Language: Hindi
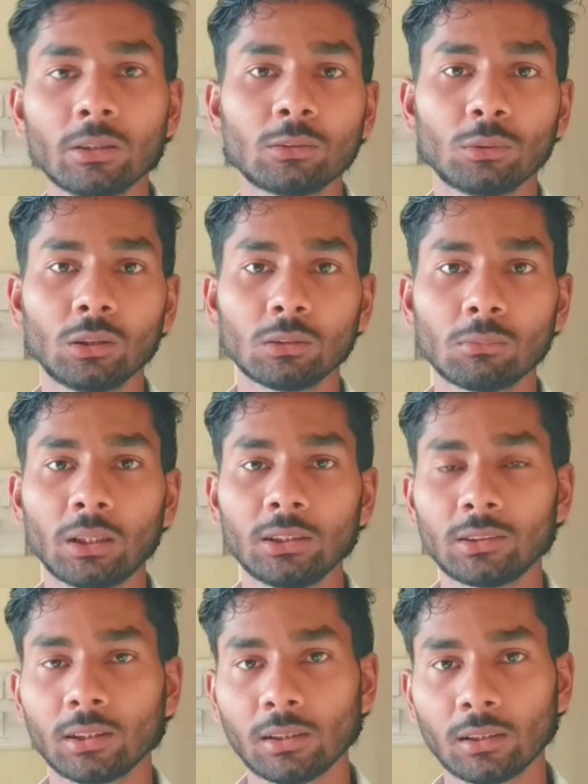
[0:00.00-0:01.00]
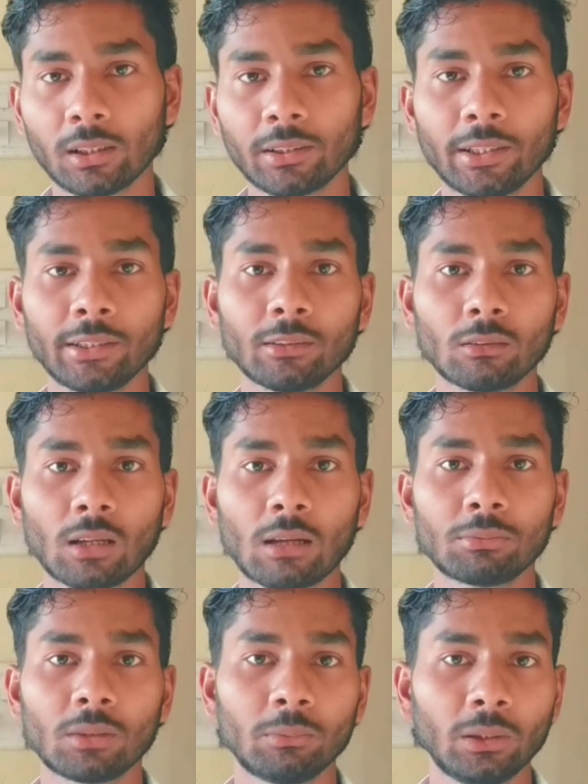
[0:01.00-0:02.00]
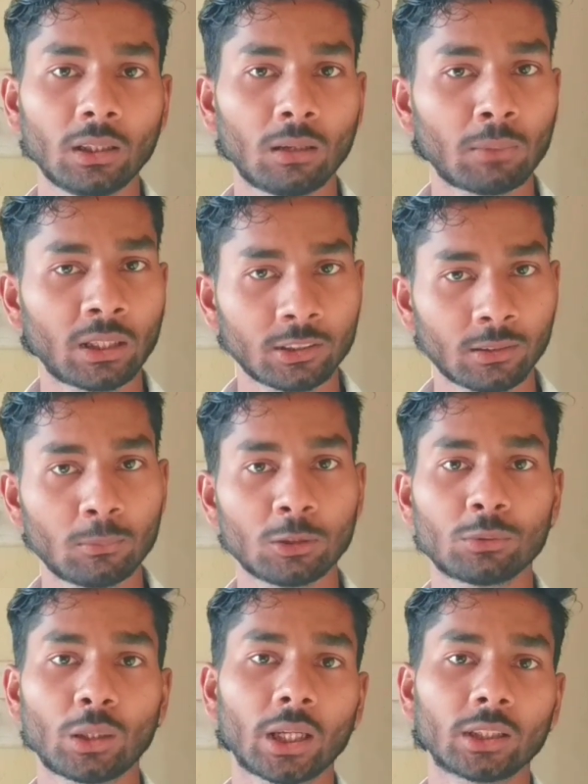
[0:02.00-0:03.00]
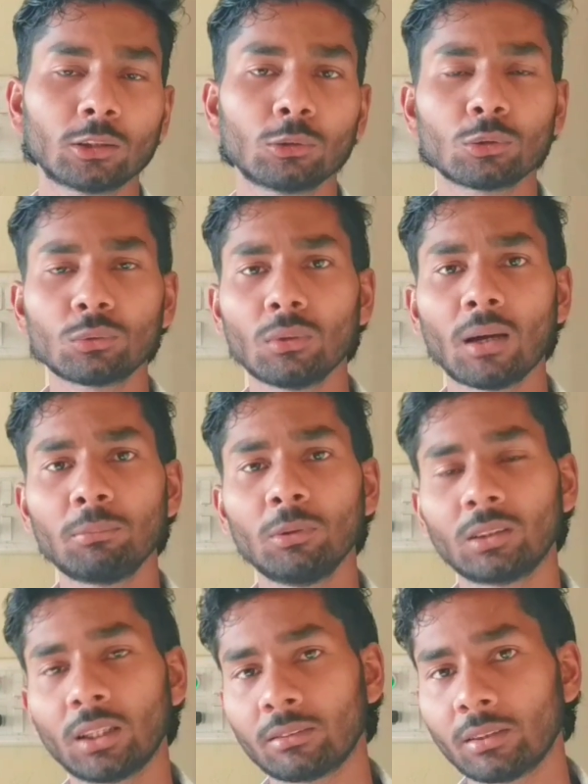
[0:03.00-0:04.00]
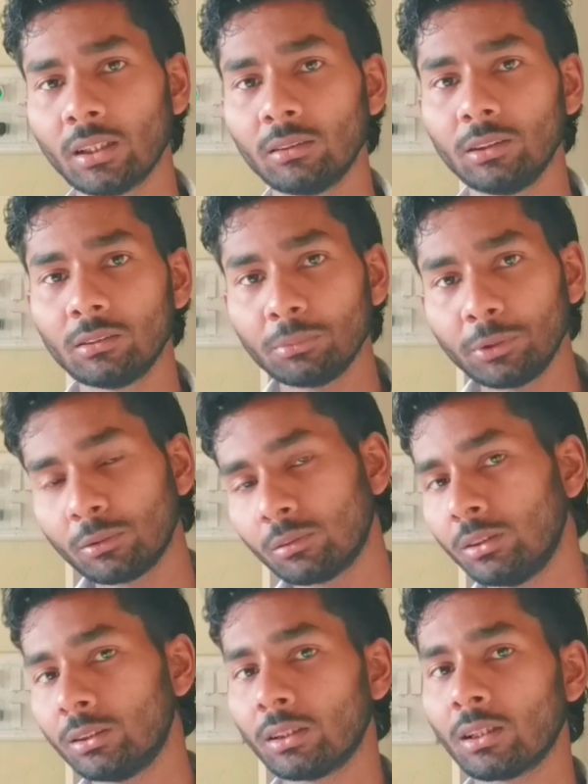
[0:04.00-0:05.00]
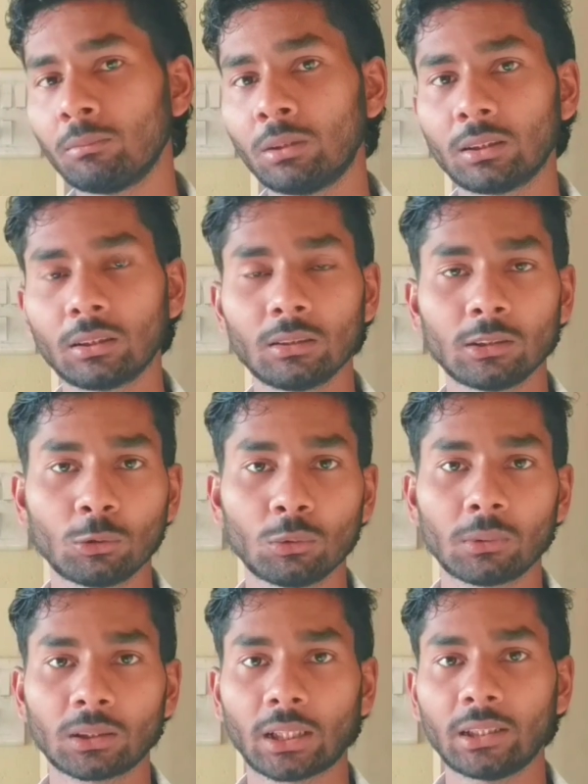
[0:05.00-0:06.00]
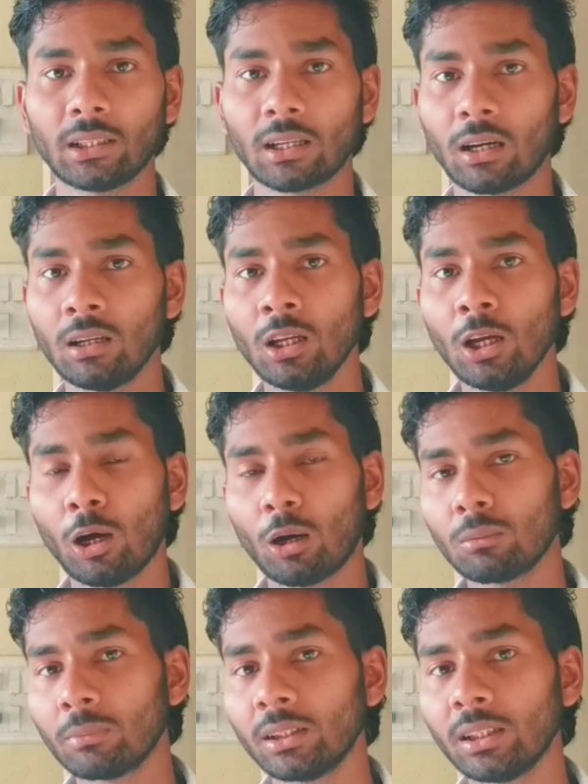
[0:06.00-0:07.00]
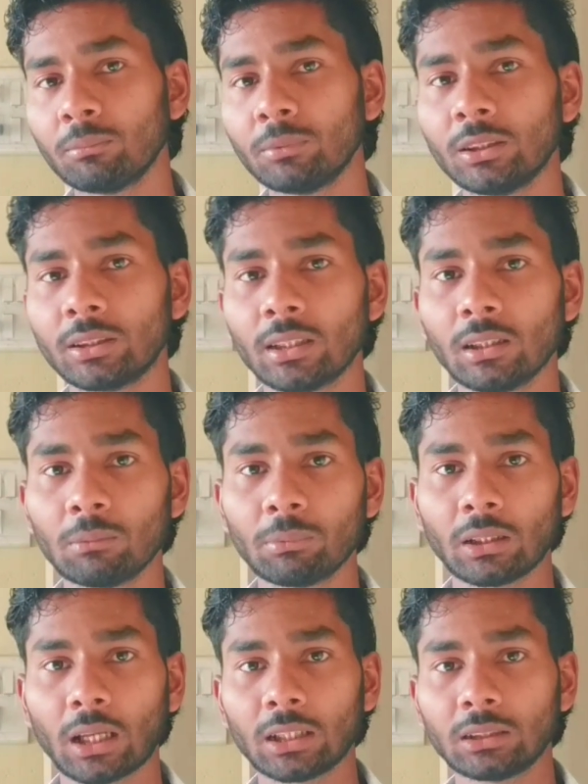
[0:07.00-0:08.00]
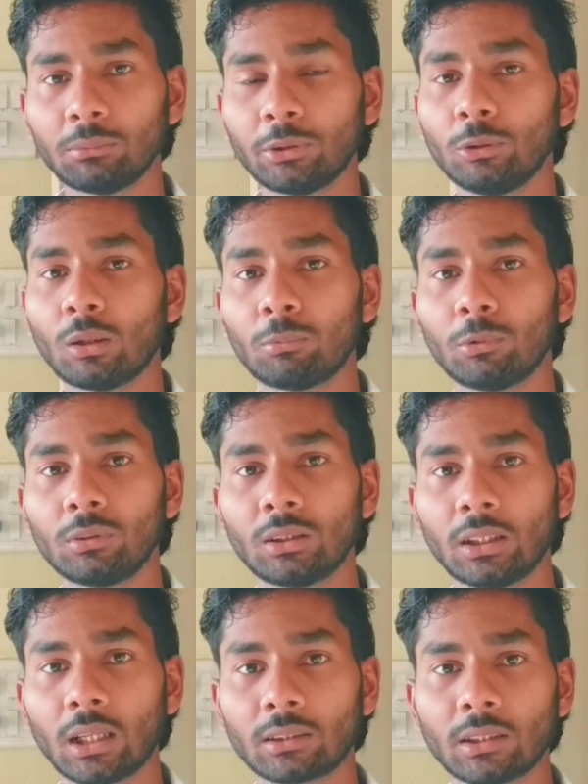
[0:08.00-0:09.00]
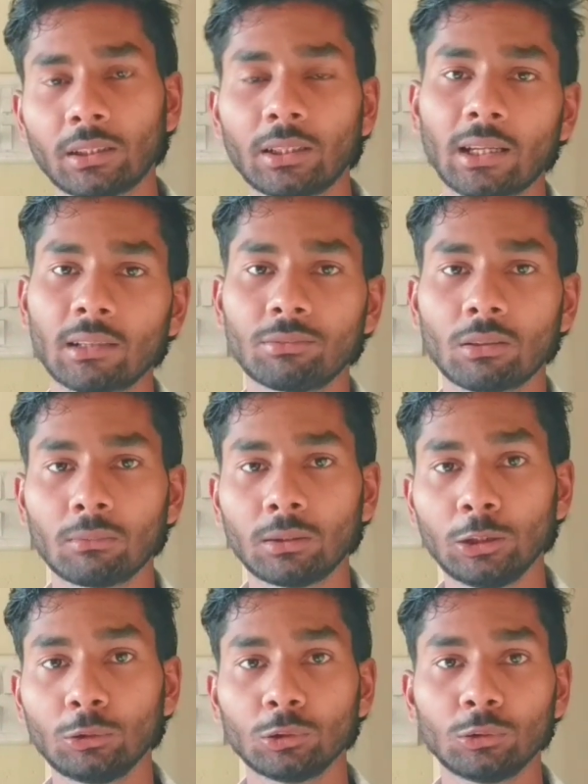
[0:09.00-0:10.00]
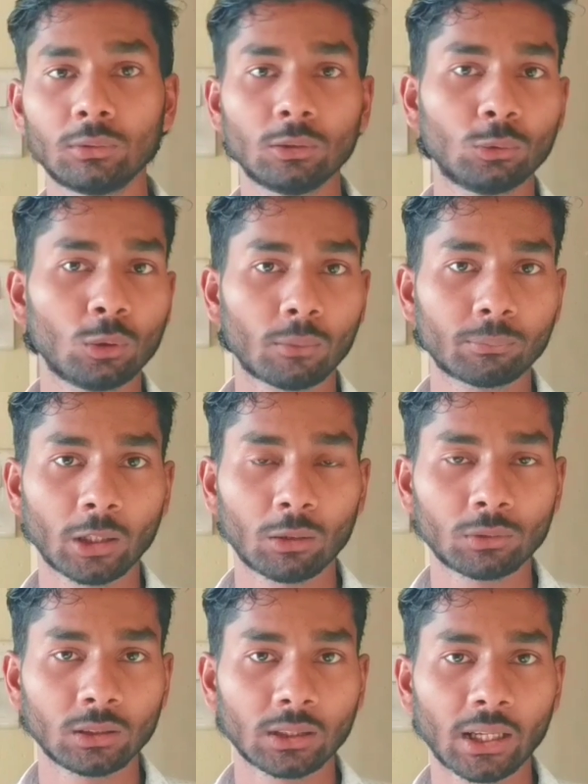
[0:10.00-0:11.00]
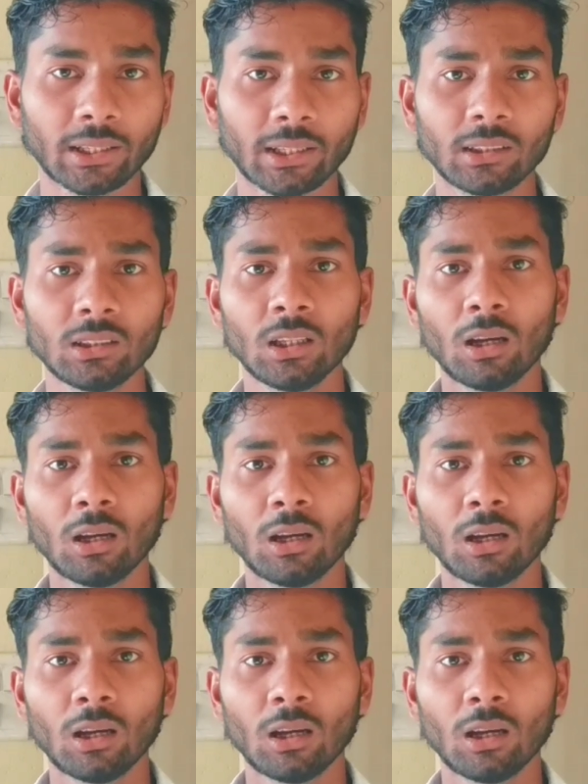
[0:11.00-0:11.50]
मैं सूरज कुमार इस चैनल का क्रिएटर और आप सभी का हमारे चैनल में स्वागत है दोस्तों आप लोग कैसे हैं इस वीडियो के नीचे कमेंट करके ज़रूर बताइएगा और मैंने अपने चैनल पर लास्ट वीडियो अपलोड किया था 11 फरवरी को जो कि दो हफ्ता होने जा रहा है